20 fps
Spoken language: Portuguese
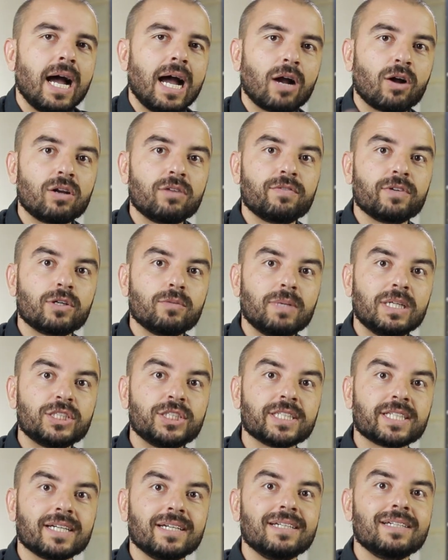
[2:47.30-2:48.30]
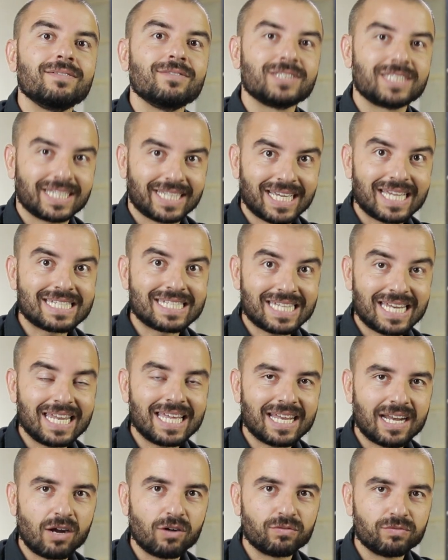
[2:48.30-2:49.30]
Agora fica uma dica. Você quer
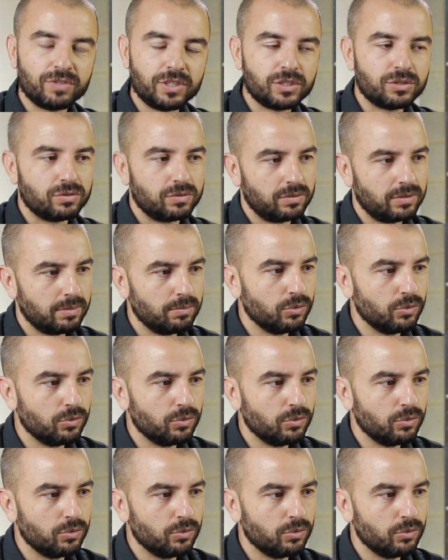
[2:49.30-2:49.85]
acelerar o vídeo?